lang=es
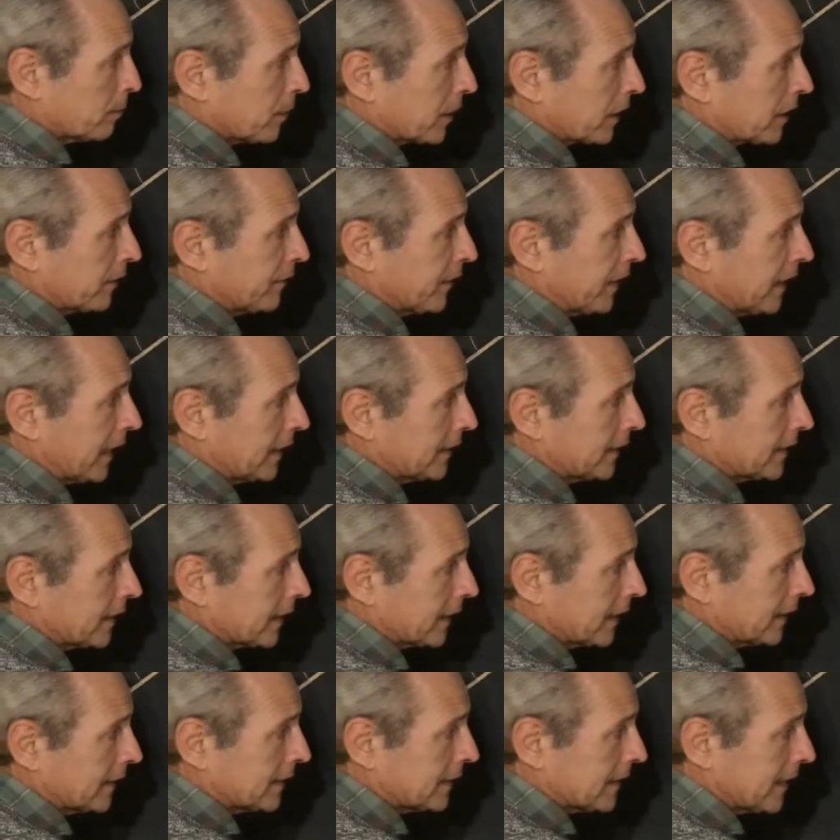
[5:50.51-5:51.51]
porque fíjate
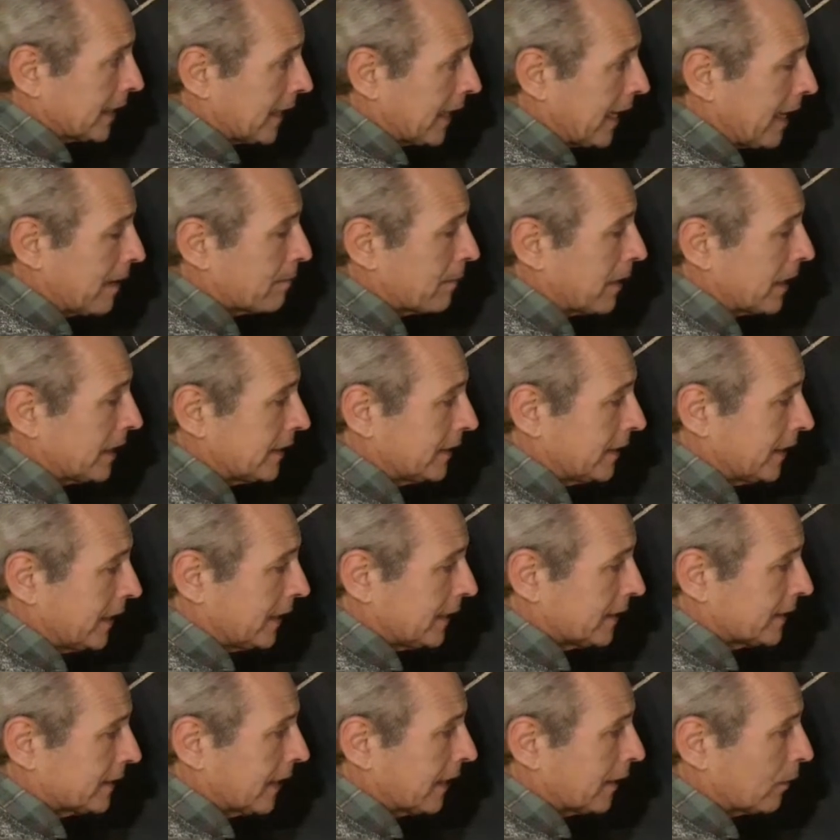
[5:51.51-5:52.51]
que entre gamma y
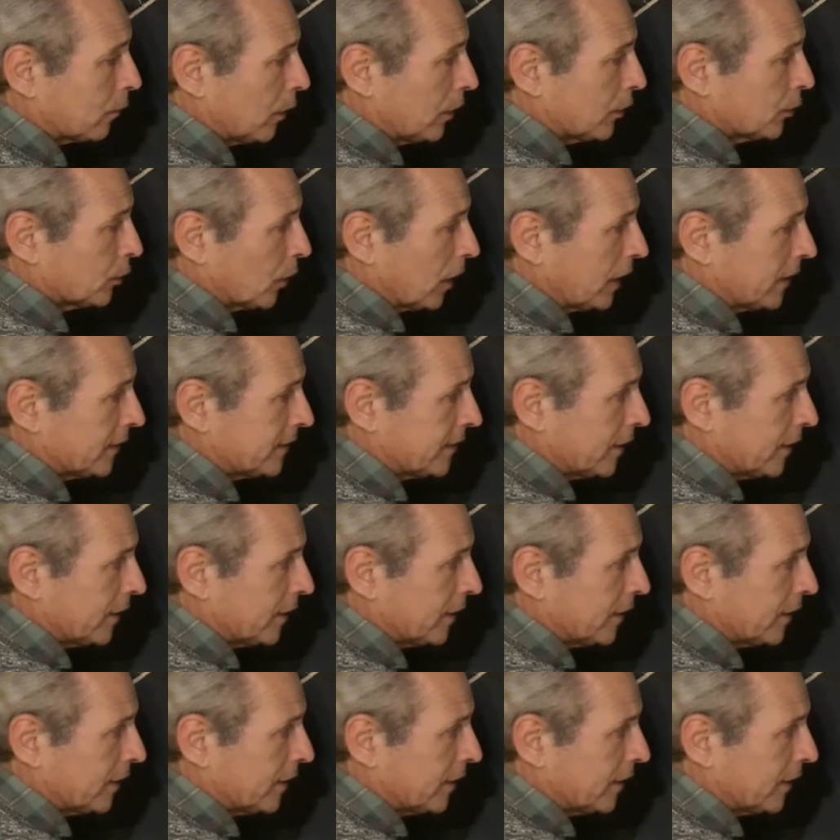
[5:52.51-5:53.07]
delta, ¿cuánto hay?